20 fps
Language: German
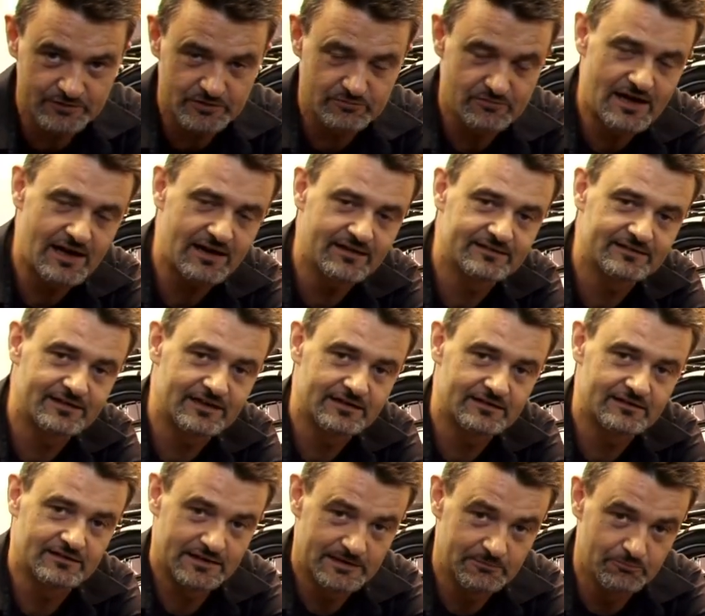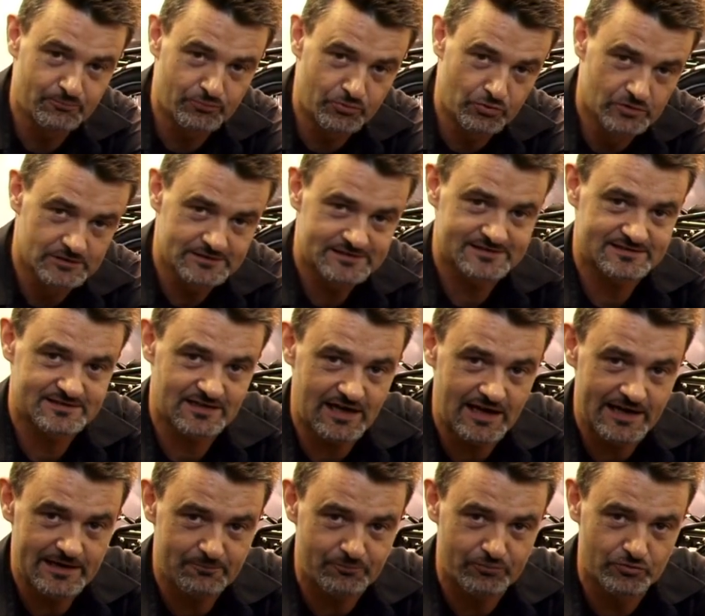wir machen den Impuls
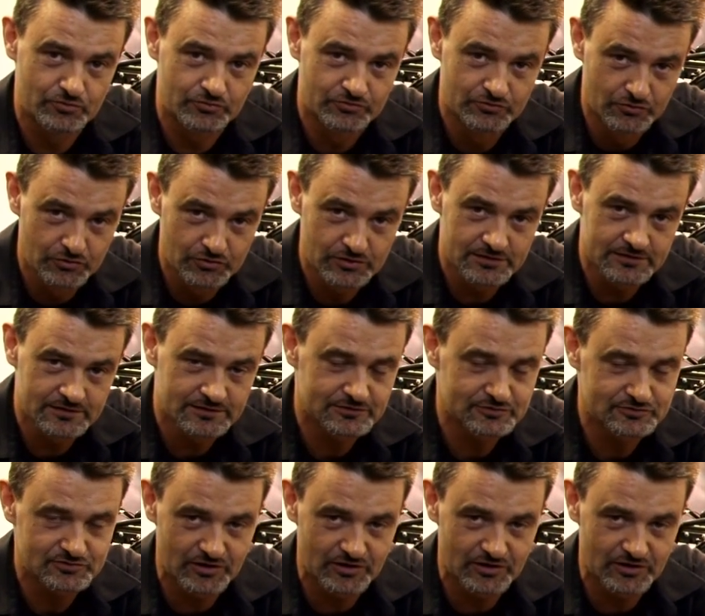3.0,